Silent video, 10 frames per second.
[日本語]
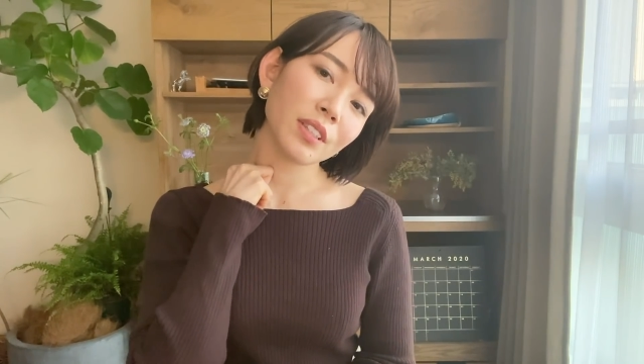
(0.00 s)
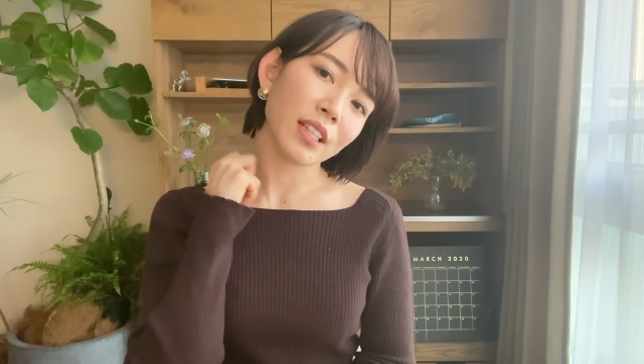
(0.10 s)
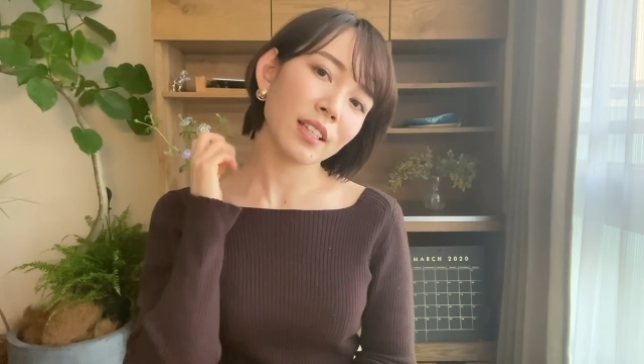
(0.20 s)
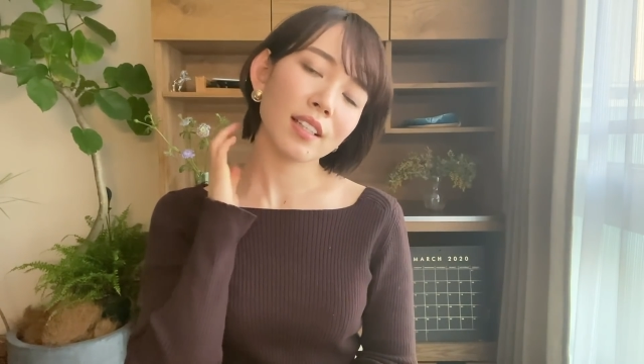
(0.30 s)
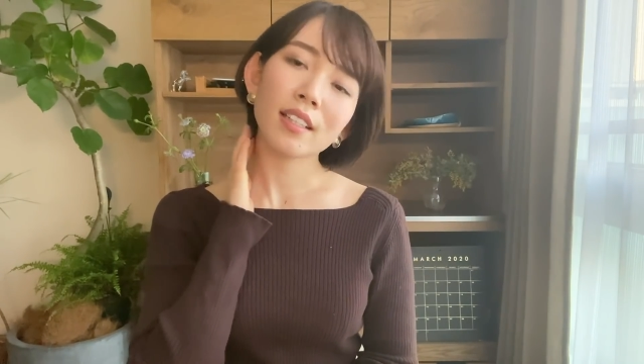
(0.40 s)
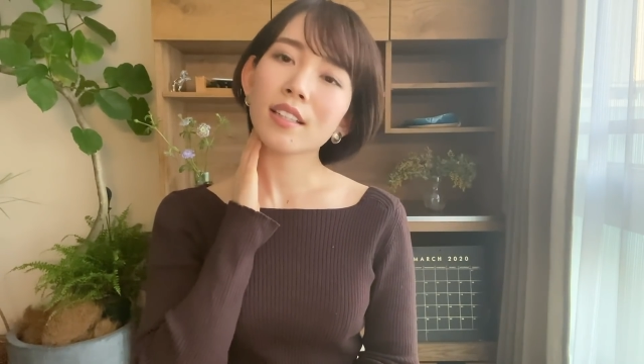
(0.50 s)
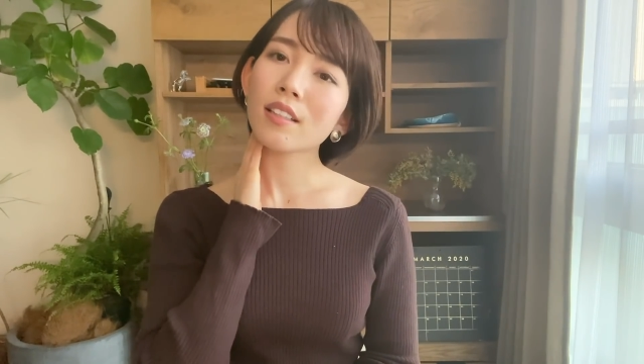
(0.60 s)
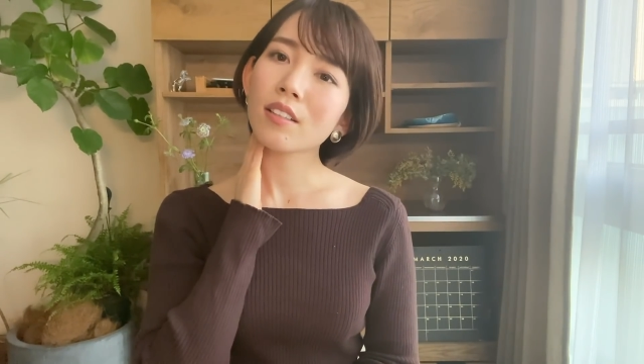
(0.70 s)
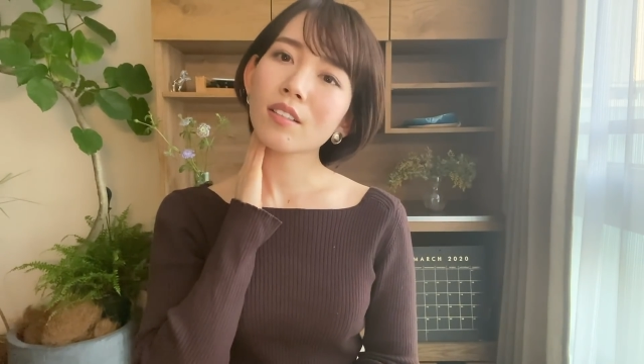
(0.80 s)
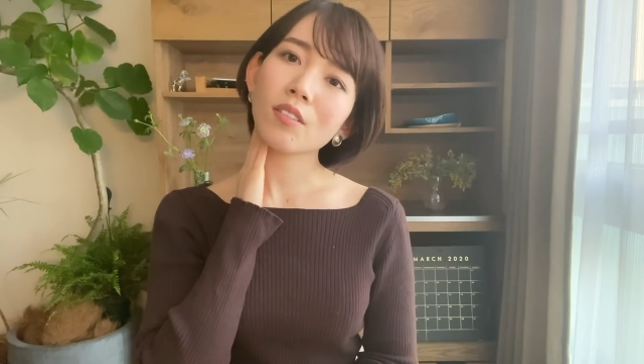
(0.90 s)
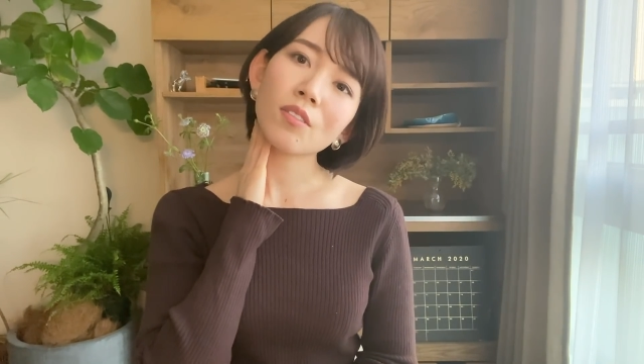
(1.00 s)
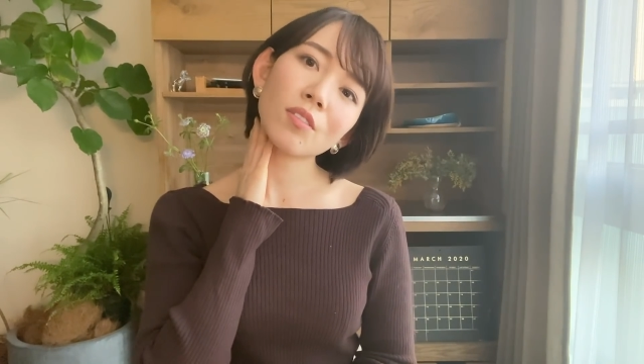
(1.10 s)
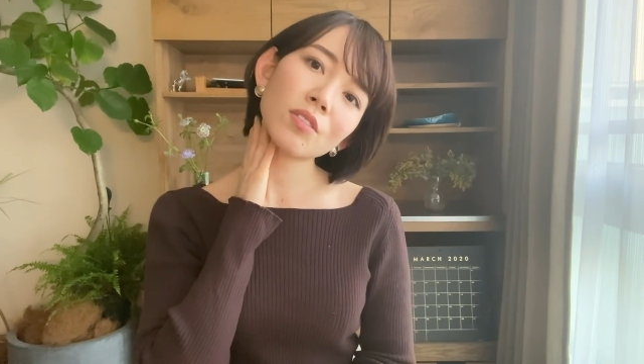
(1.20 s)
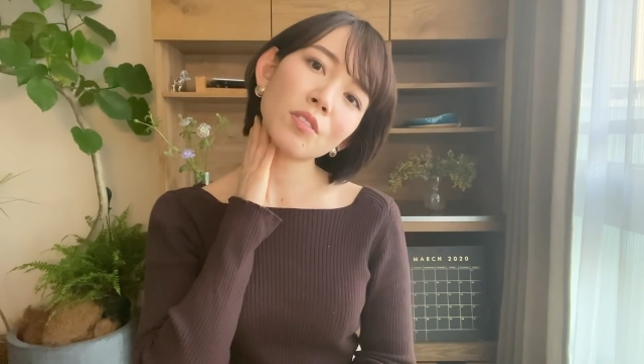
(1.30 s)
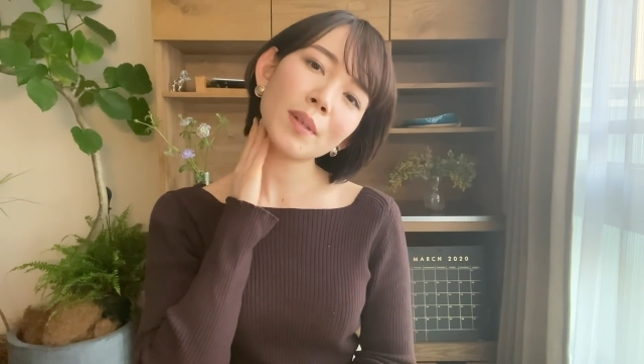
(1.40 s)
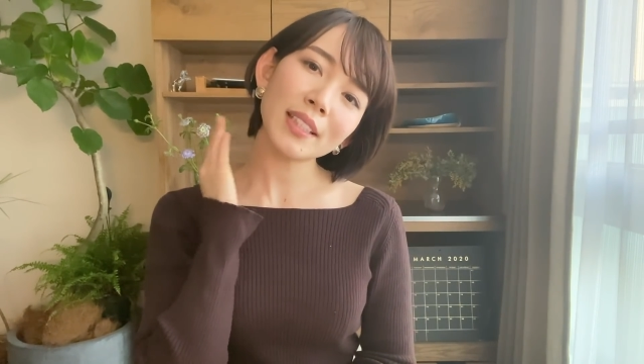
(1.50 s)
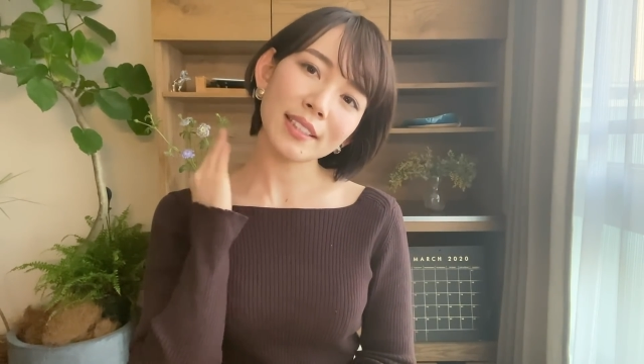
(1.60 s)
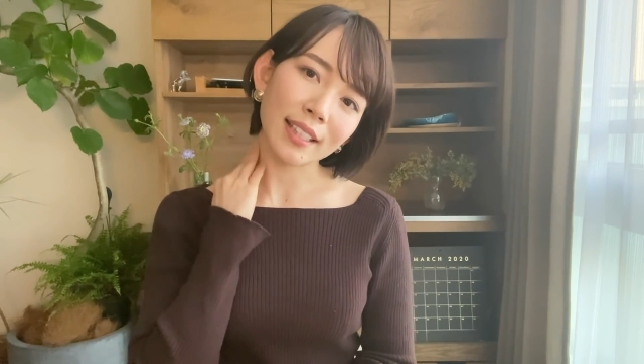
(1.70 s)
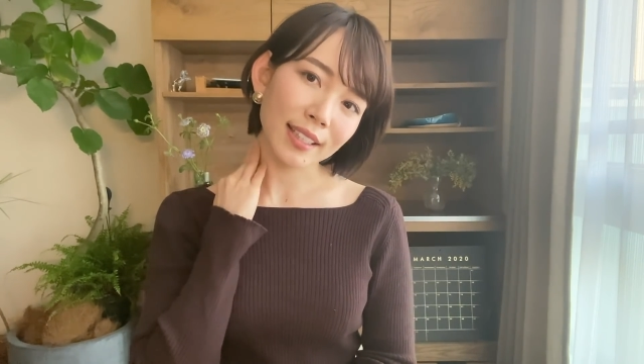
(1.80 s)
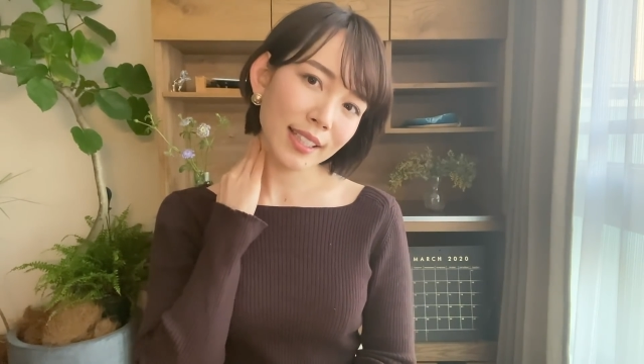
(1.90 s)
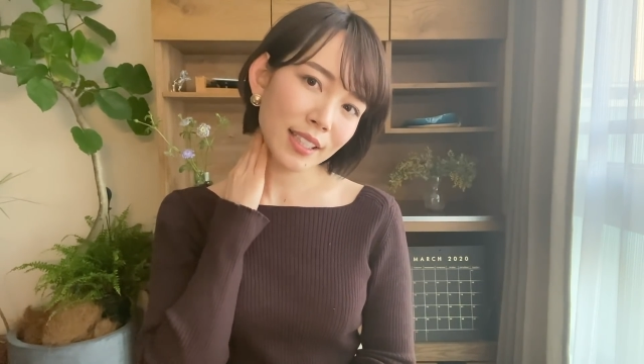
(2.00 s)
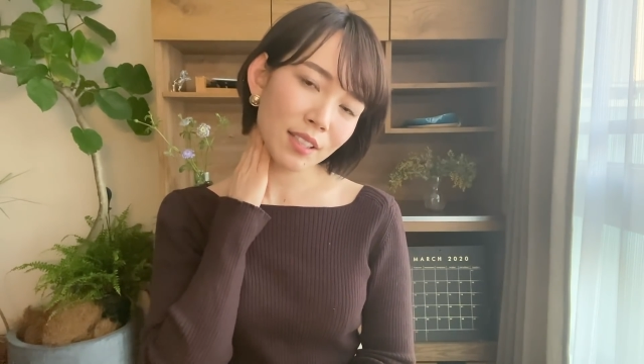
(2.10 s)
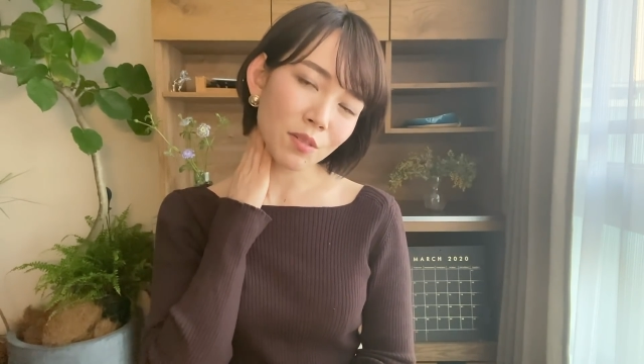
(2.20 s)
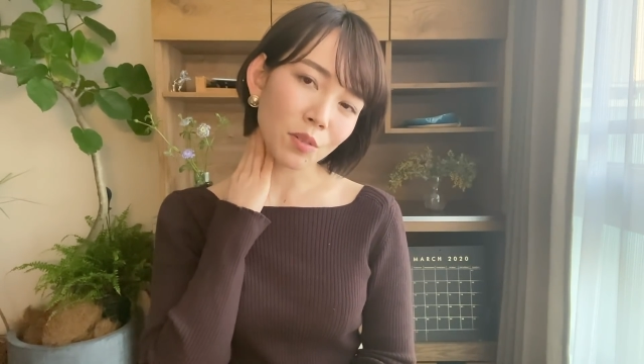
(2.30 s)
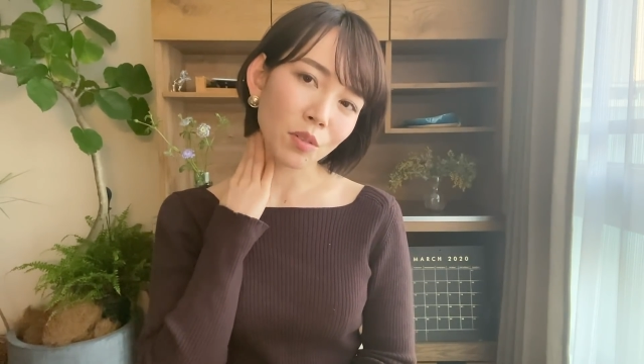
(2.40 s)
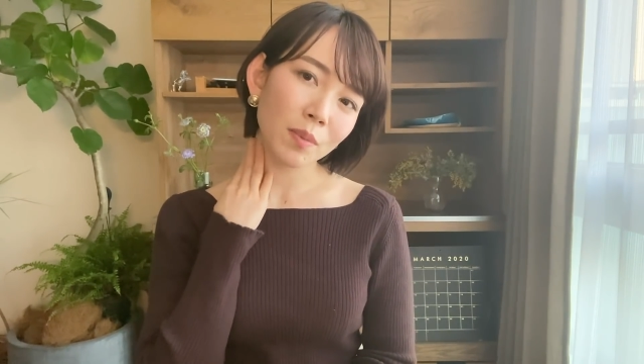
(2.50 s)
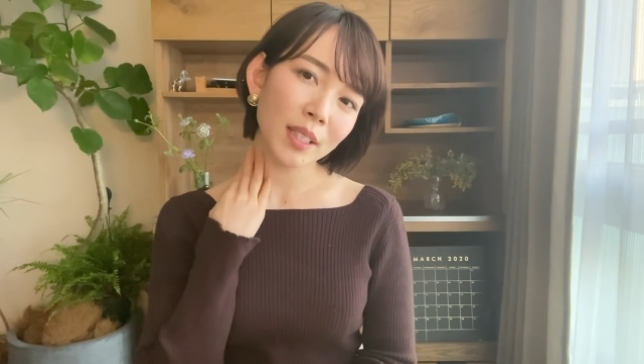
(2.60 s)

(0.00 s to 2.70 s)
にここを伸ばした、筋肉を伸